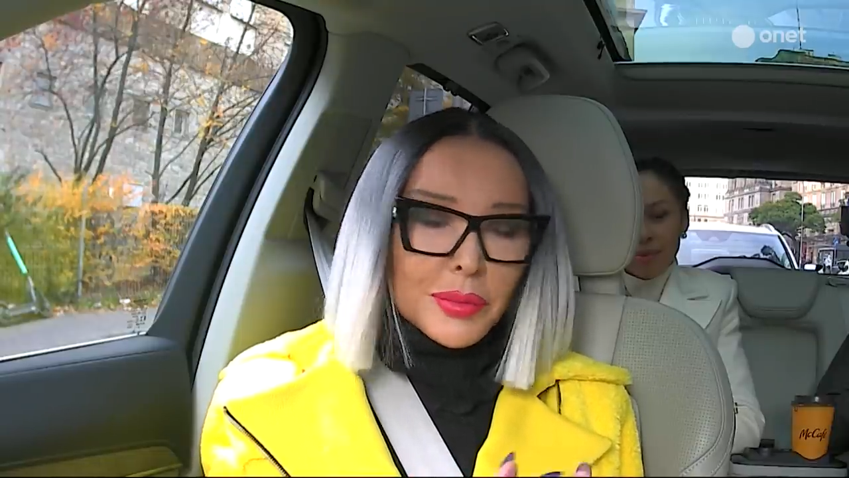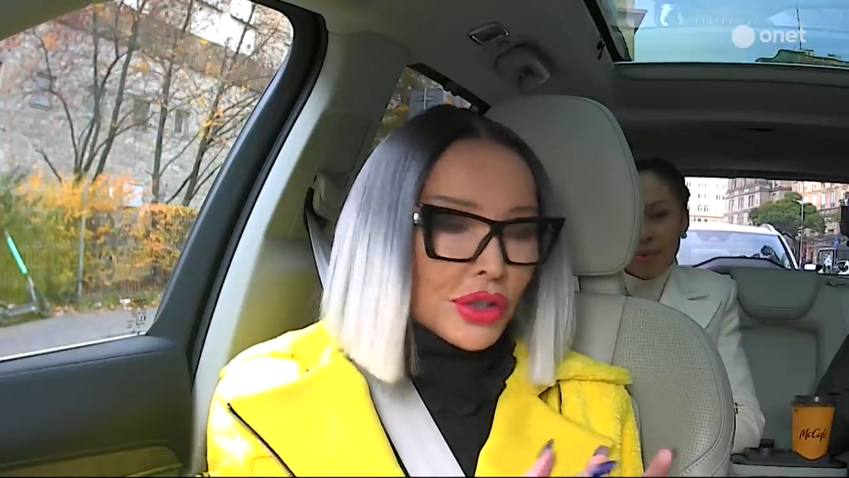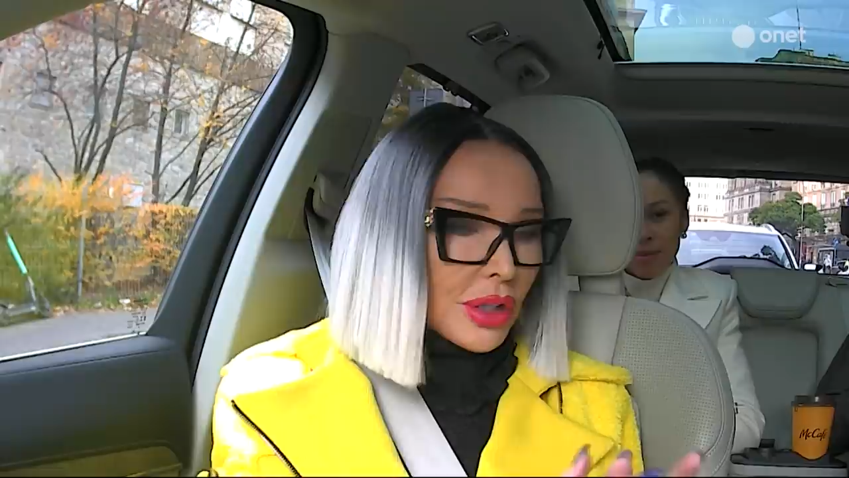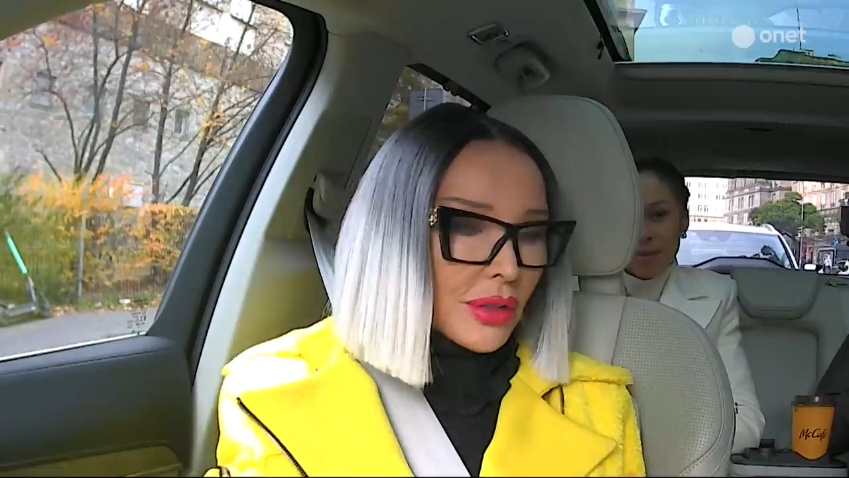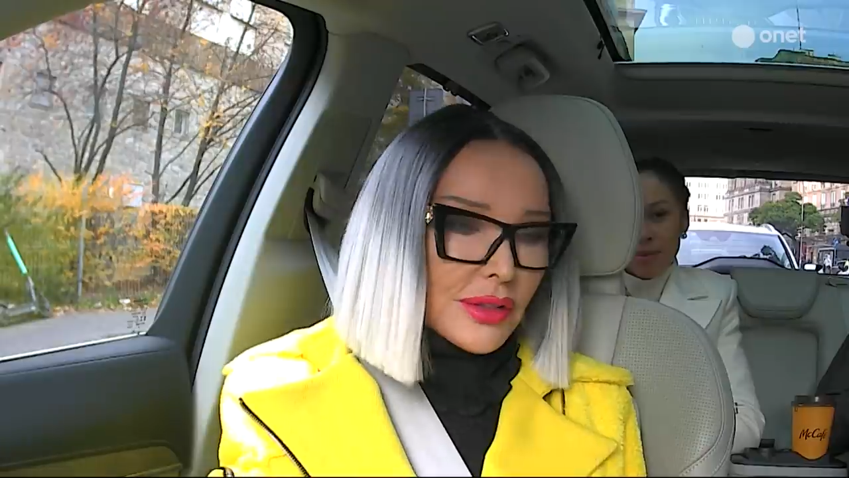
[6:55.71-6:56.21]

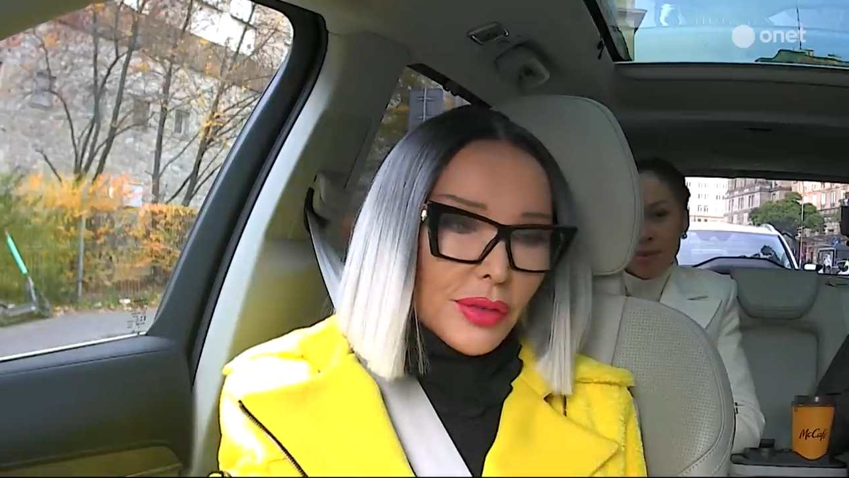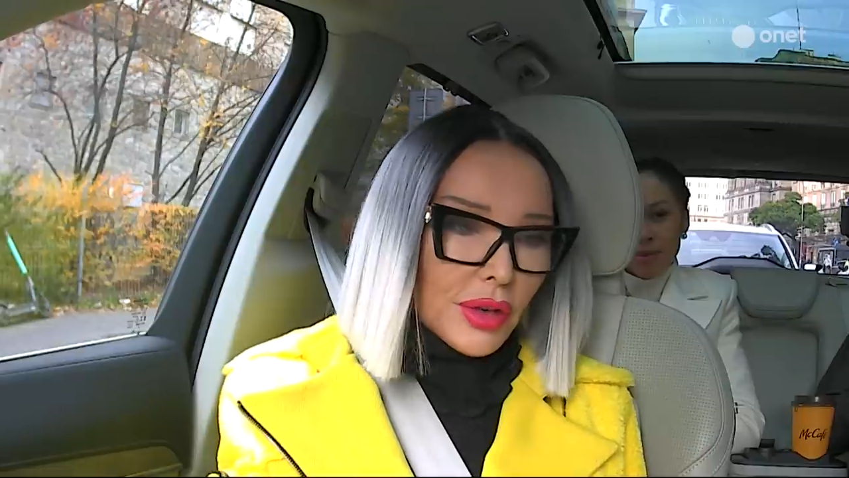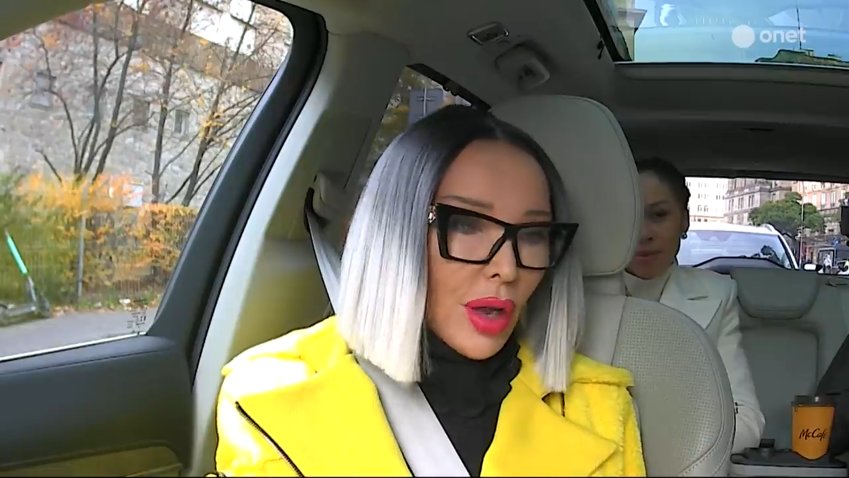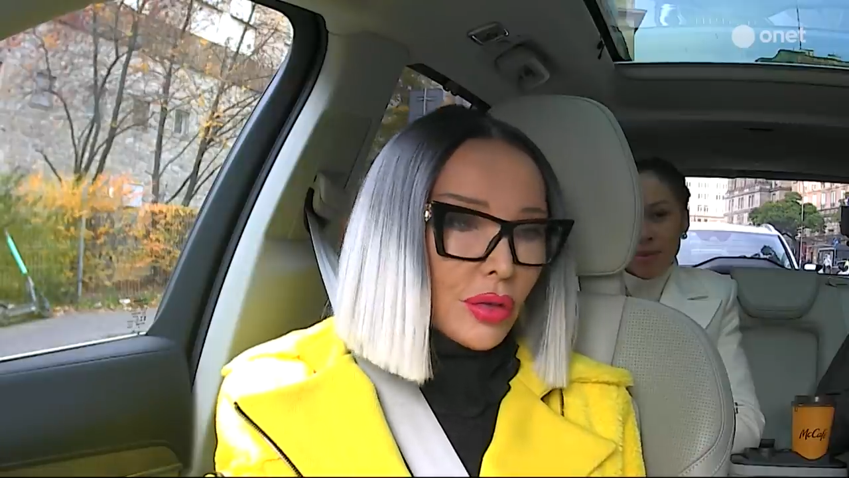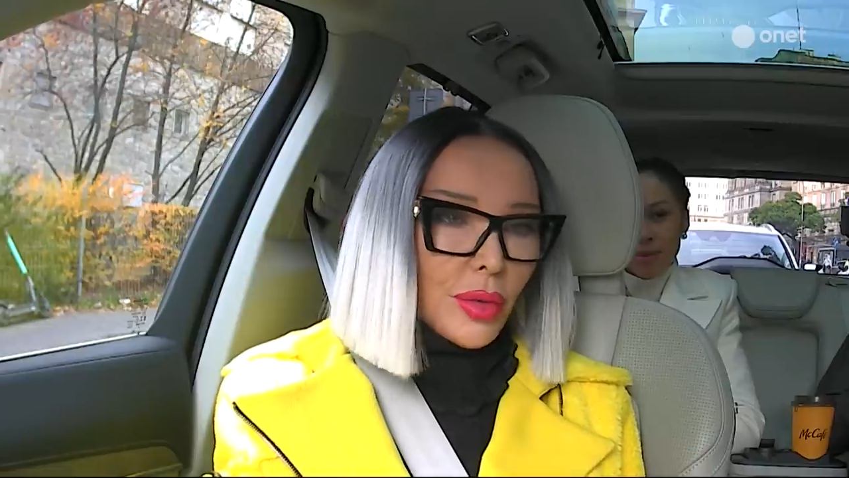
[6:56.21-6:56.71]
piszę to w
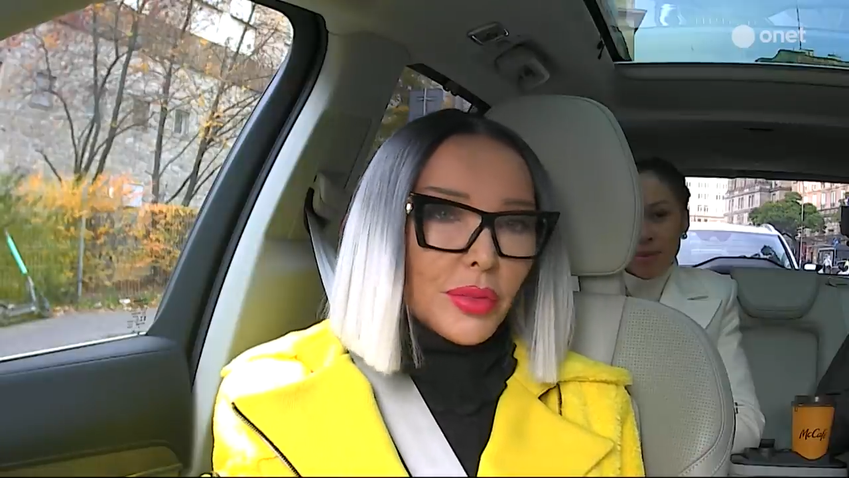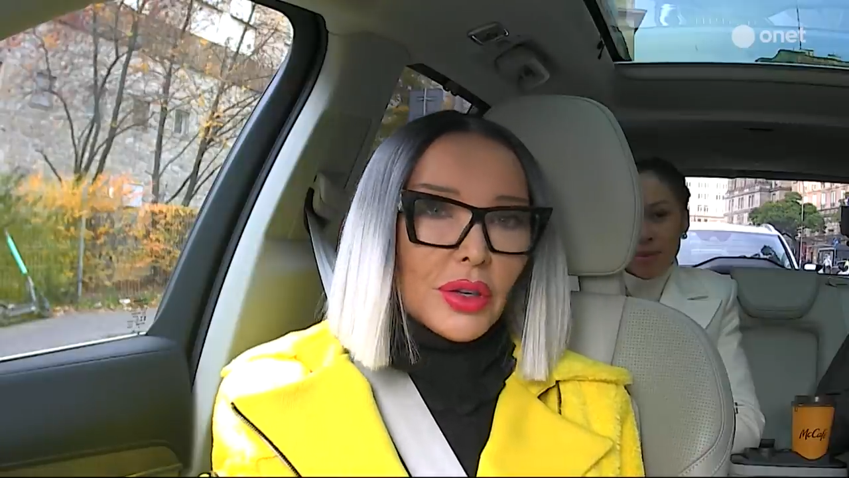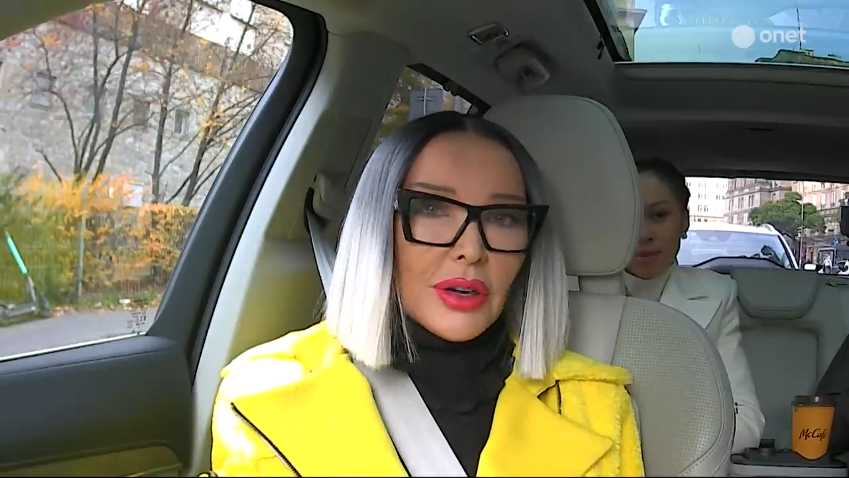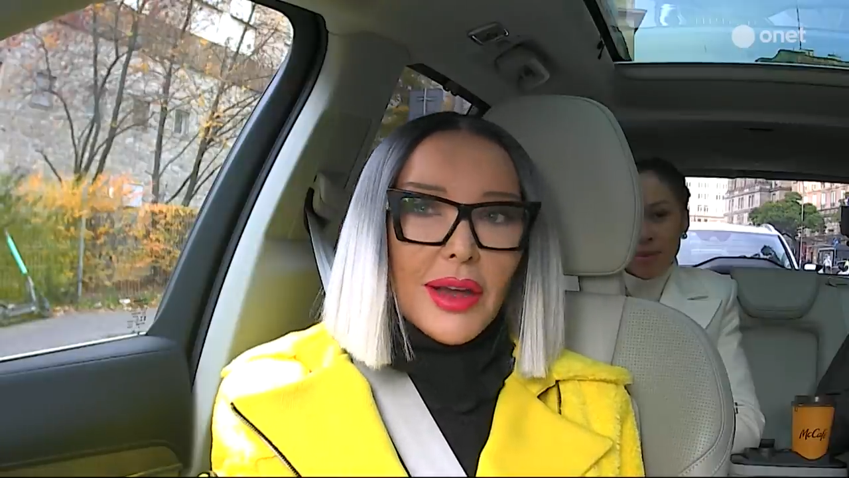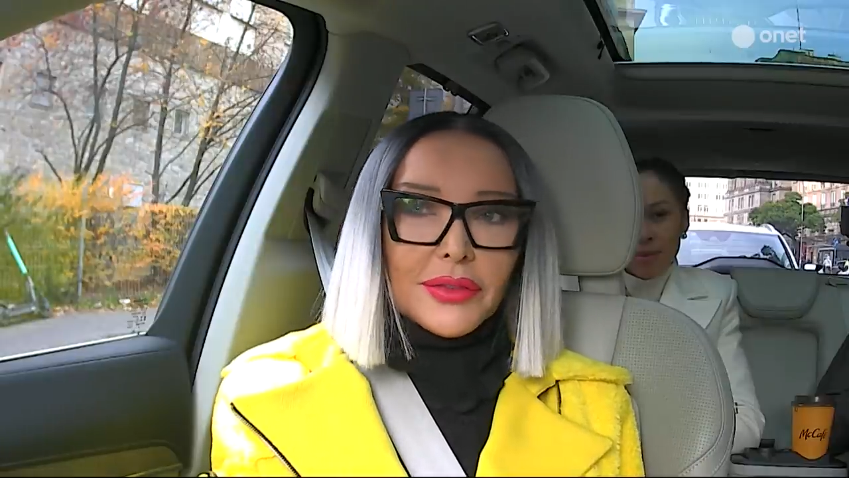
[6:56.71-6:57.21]
swojej
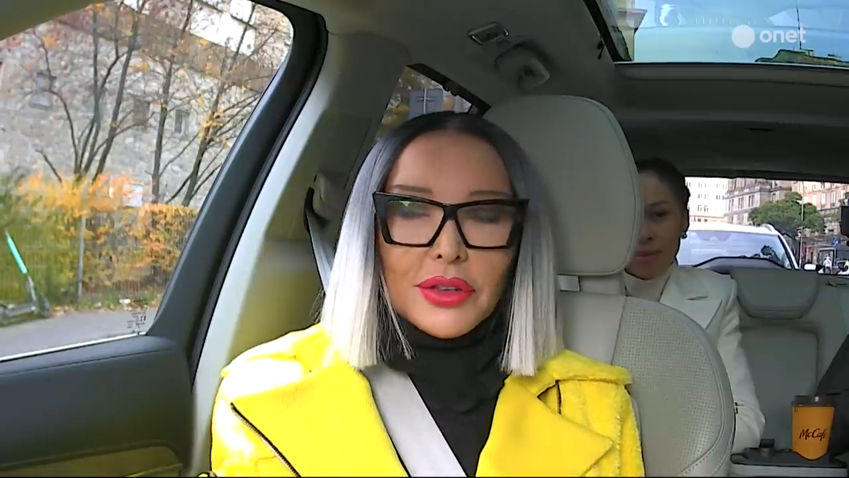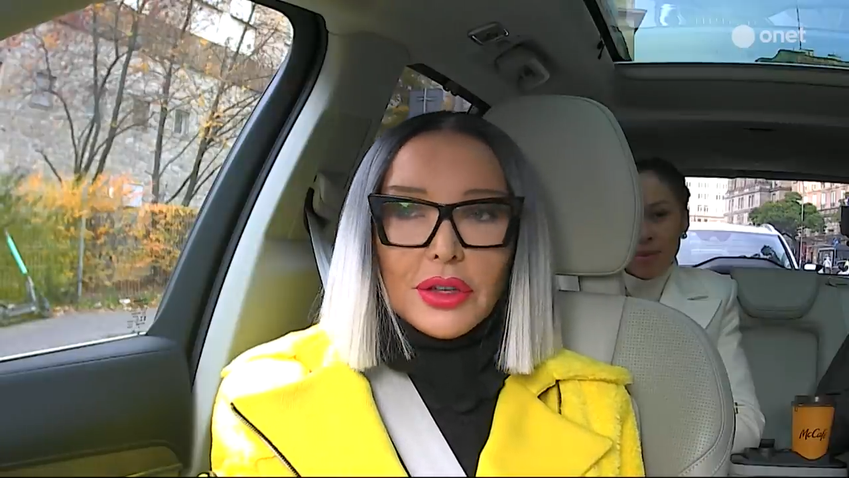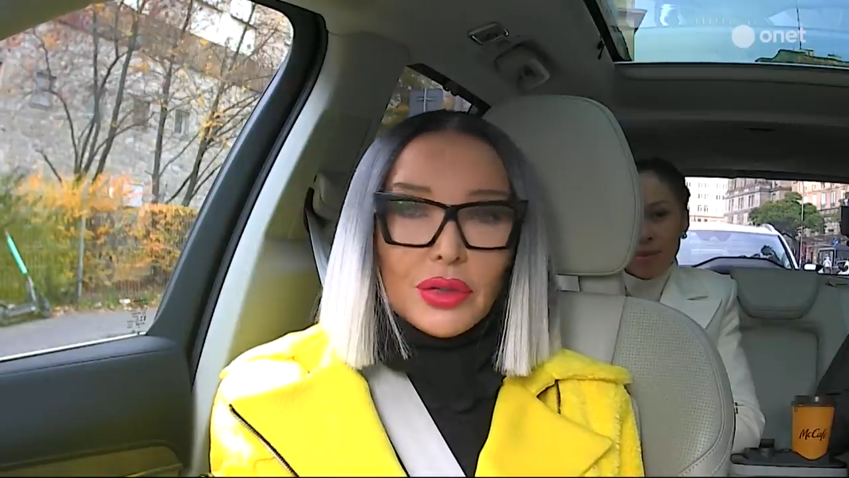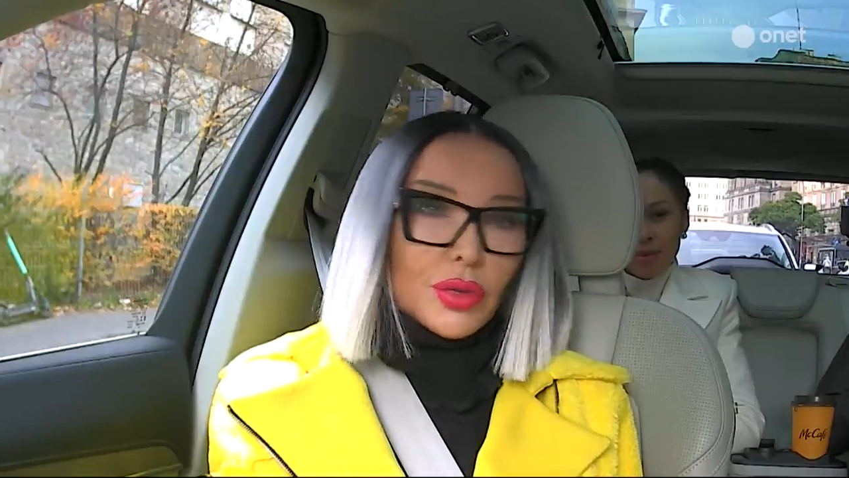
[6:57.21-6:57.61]
autobiografii,